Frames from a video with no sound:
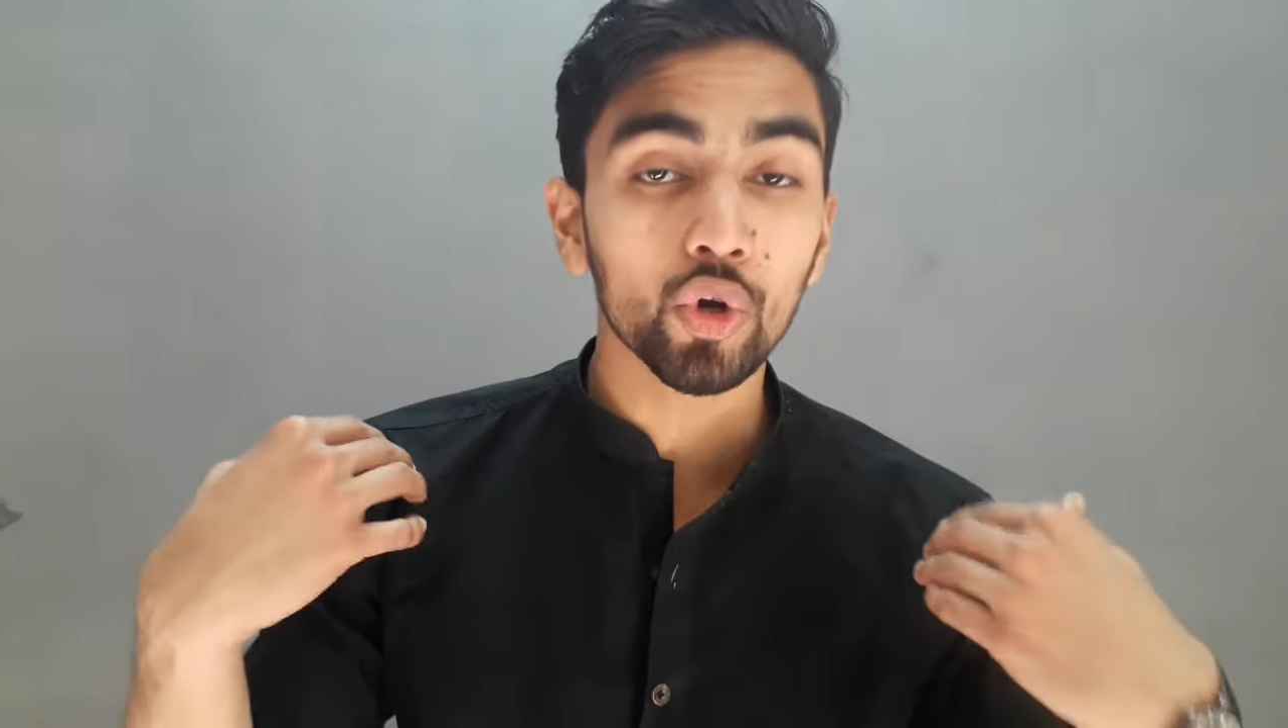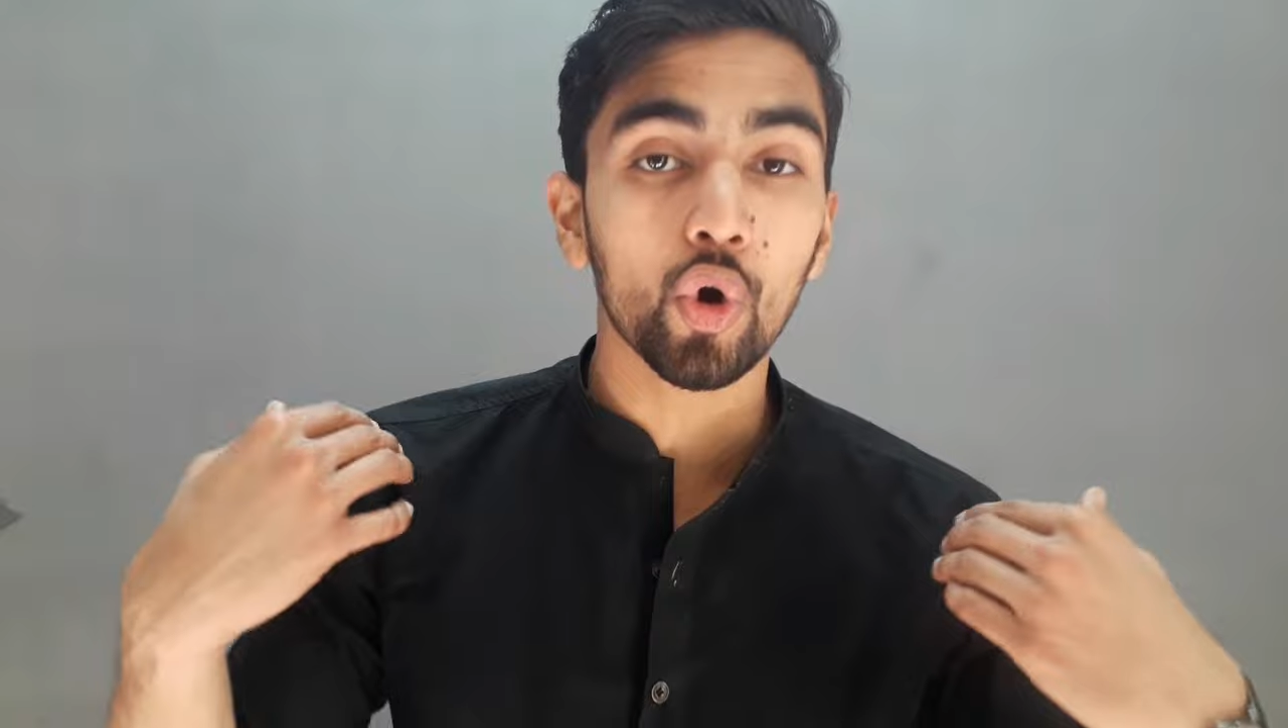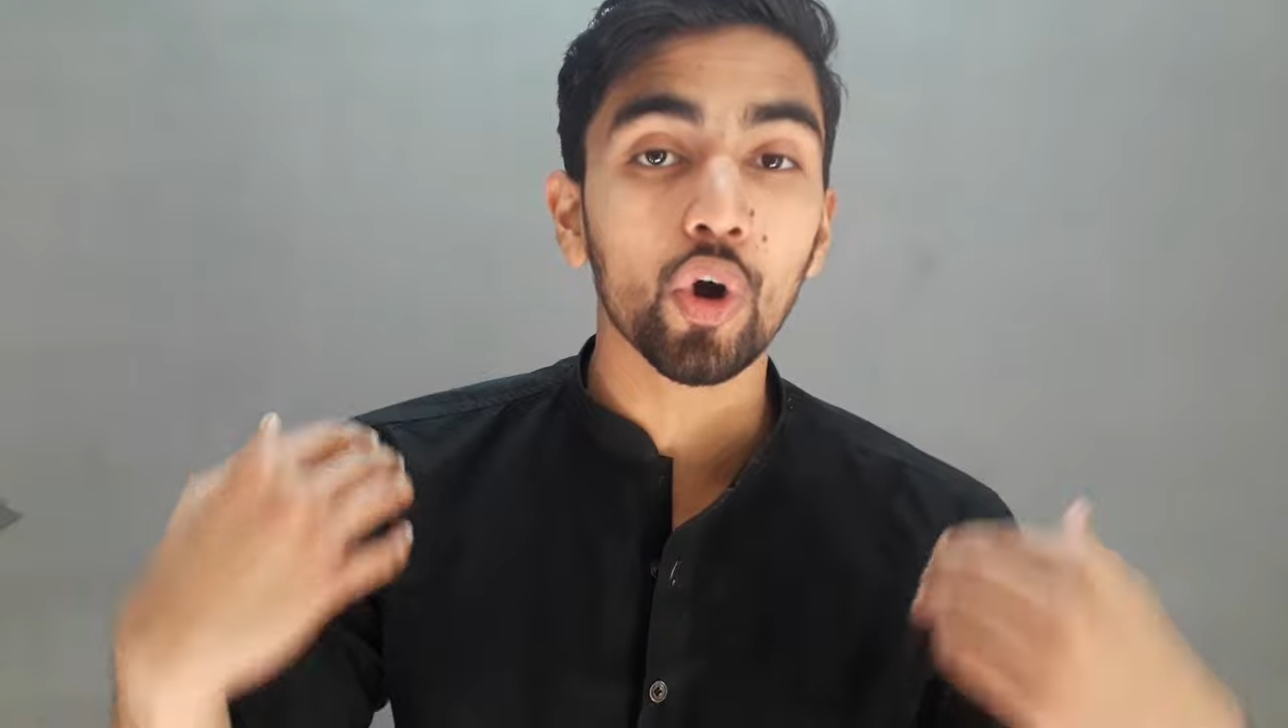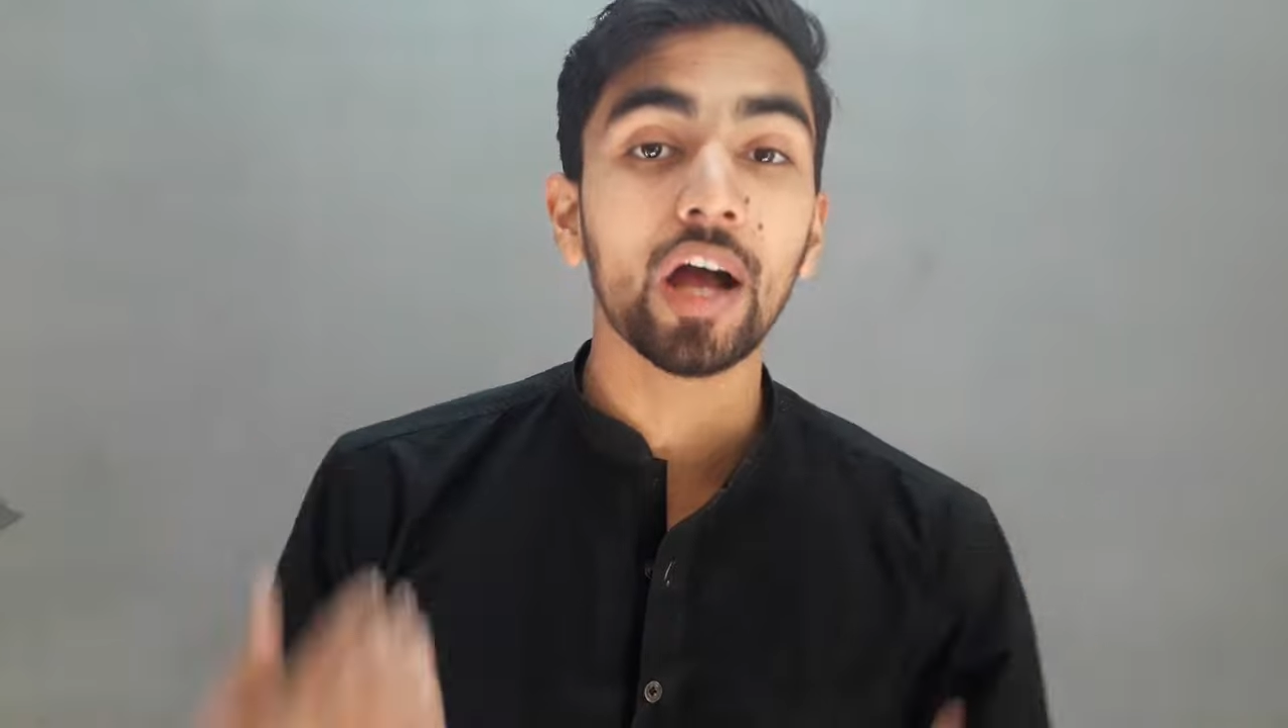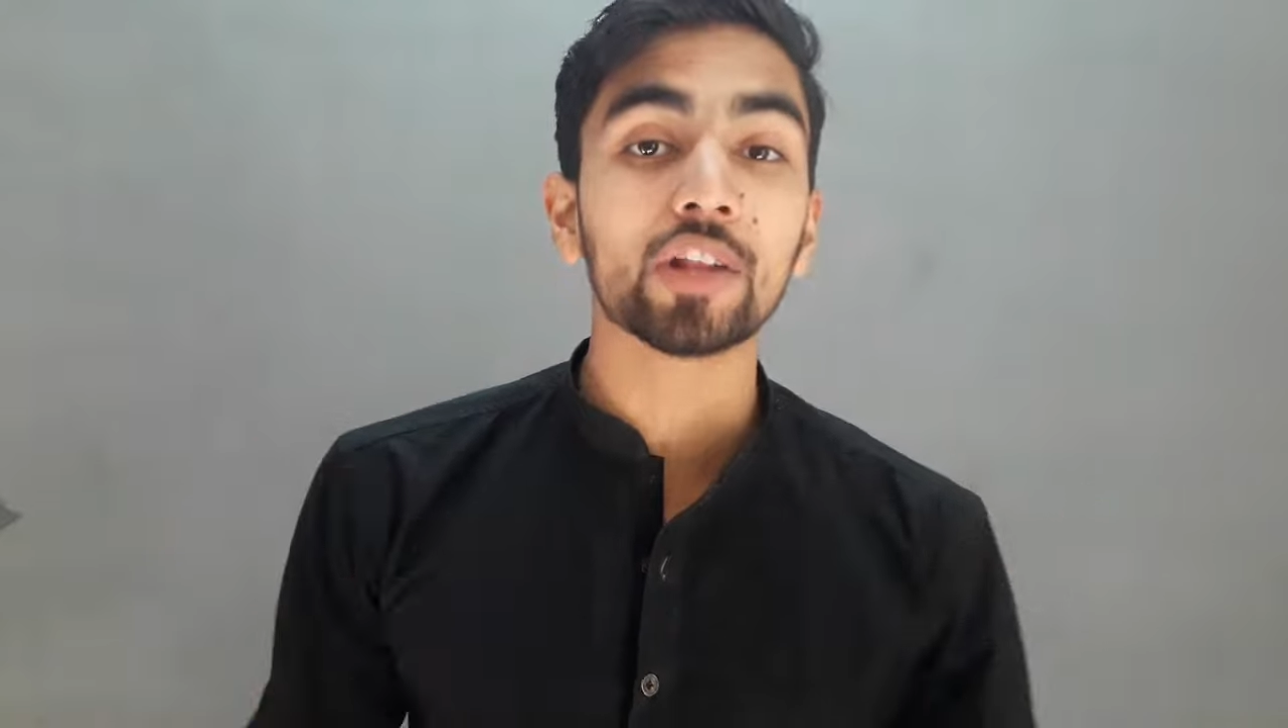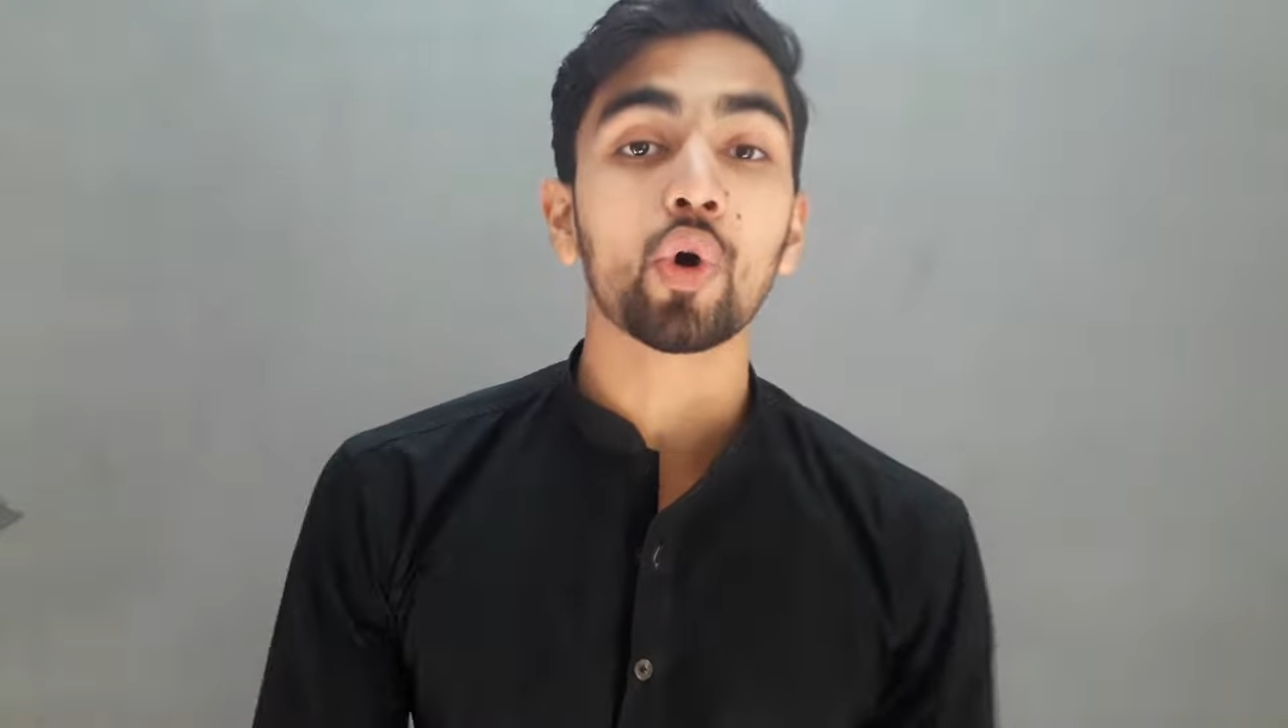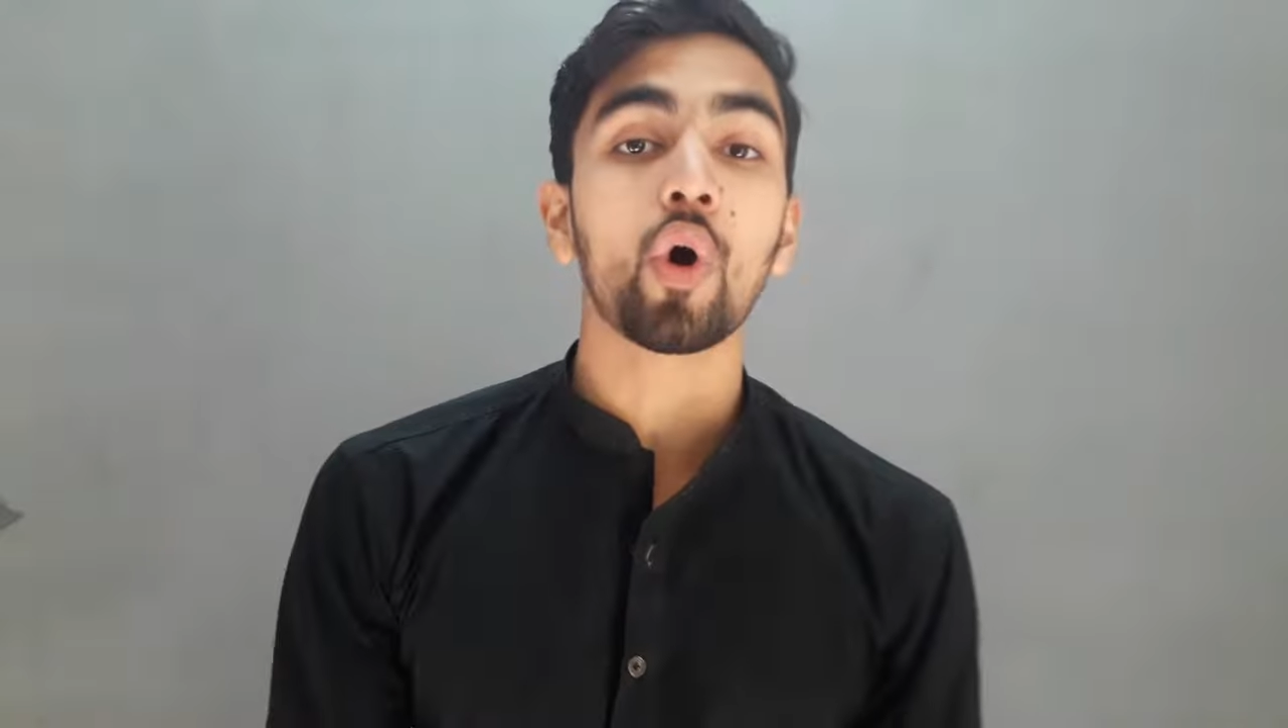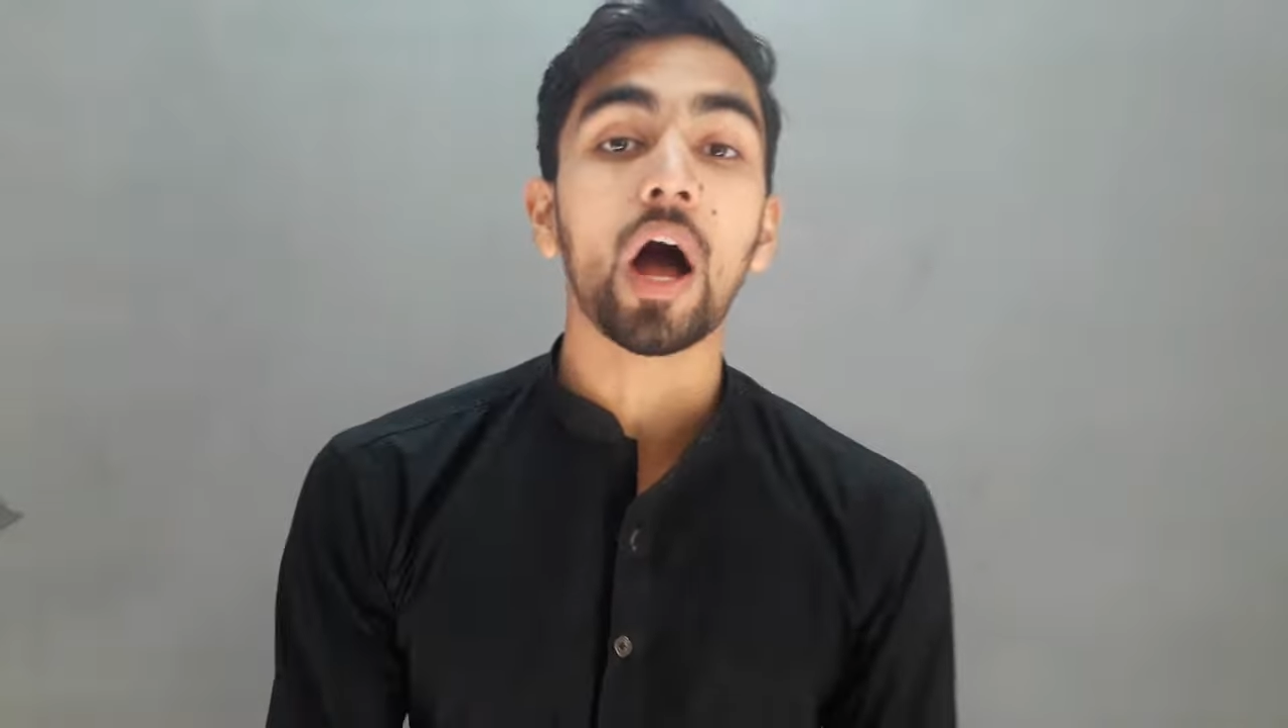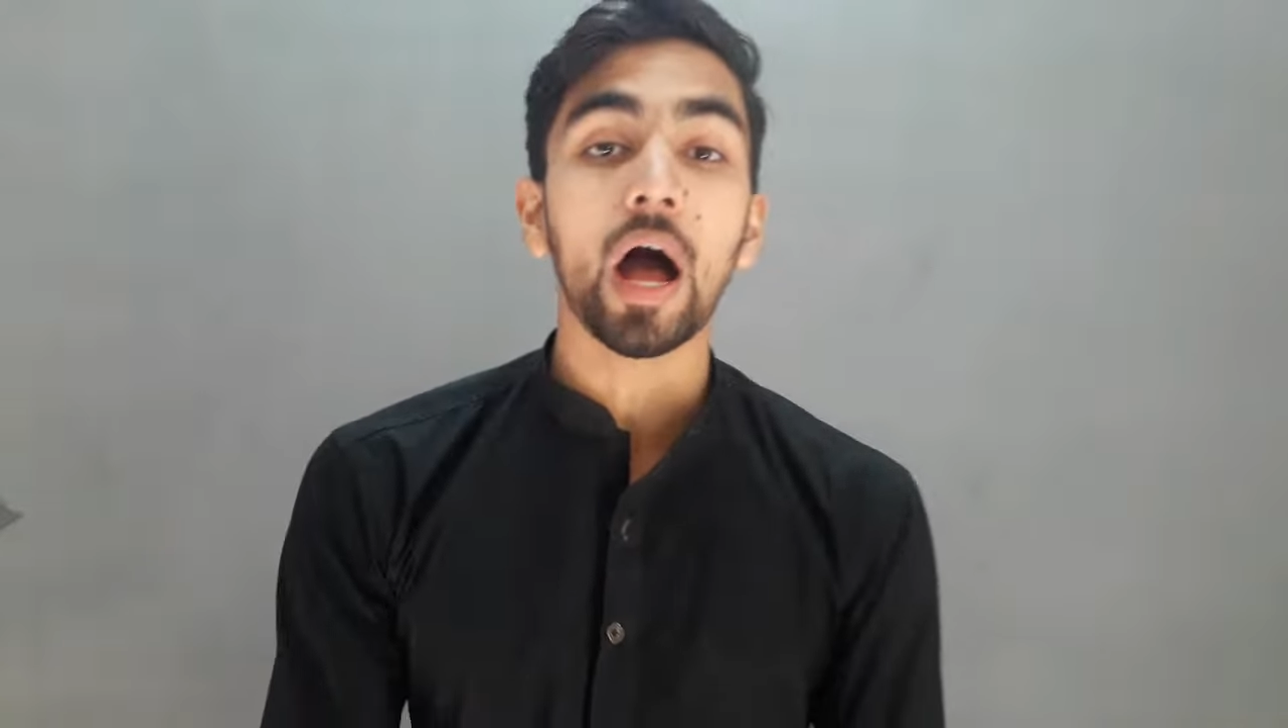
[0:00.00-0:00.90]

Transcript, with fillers: होगा तो